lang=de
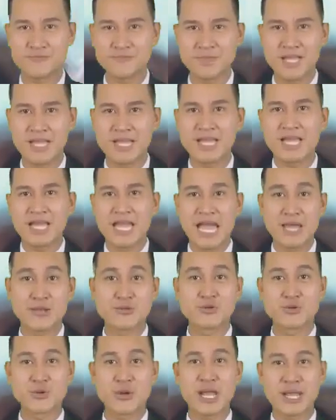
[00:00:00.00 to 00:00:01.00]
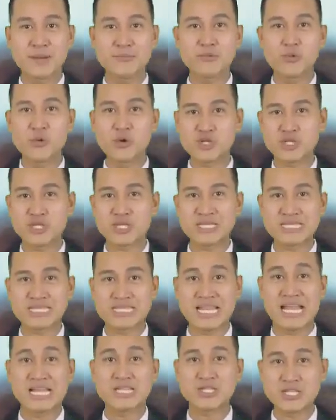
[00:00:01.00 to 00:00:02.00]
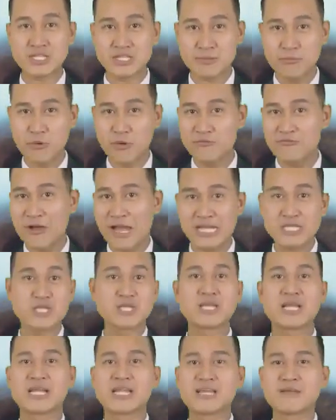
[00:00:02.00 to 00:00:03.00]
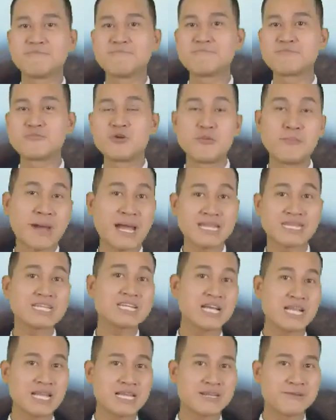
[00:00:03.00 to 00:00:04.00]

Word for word: Neue Show genial daneben, Comedian komplett verändert.